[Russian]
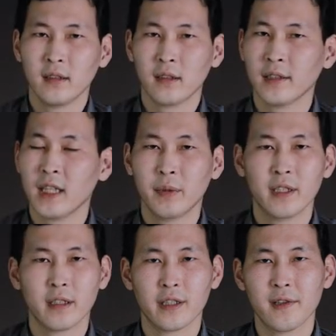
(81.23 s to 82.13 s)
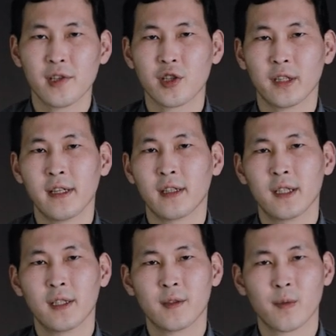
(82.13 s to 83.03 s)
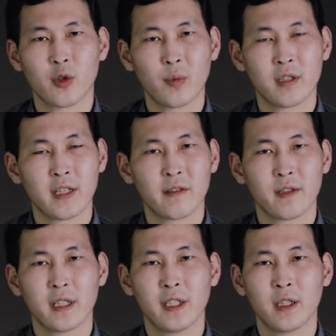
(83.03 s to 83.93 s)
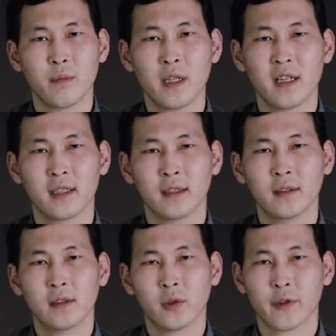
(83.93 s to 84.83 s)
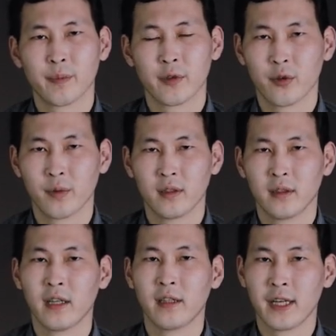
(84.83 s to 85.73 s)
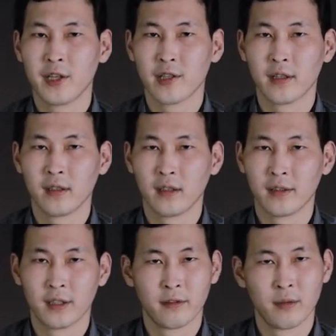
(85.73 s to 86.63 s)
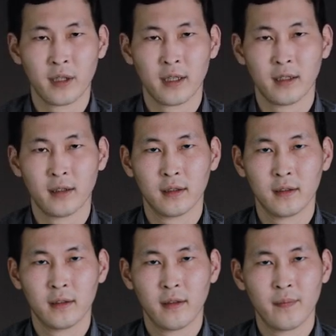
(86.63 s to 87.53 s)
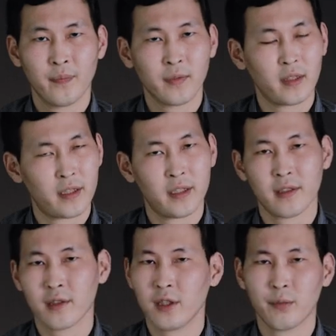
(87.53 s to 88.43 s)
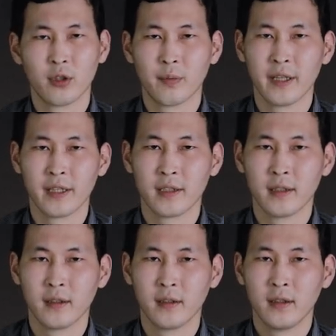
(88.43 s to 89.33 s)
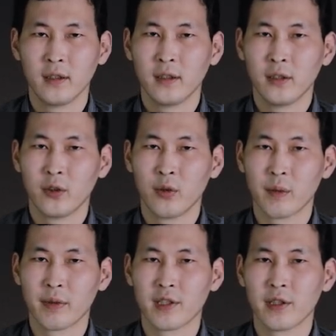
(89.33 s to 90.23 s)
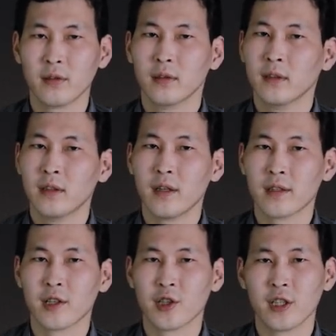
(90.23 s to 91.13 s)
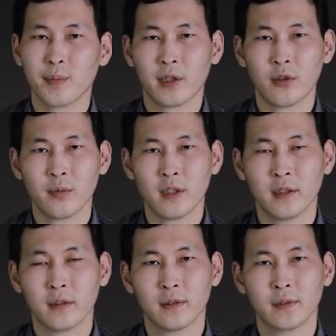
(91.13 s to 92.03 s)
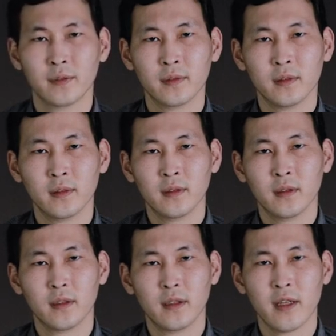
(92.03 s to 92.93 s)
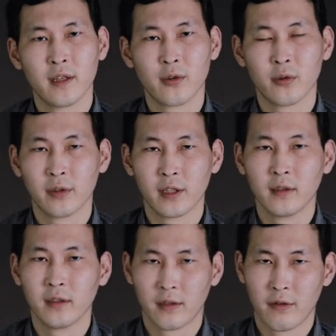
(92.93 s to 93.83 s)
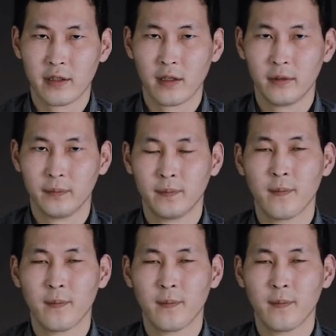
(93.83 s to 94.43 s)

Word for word: Когда бы ни родился человек, способный стать властелином мира, он способен отречься от этого мира. Отец не мог понять. Он попросил, расскажите подробнее. И астрологи ответили.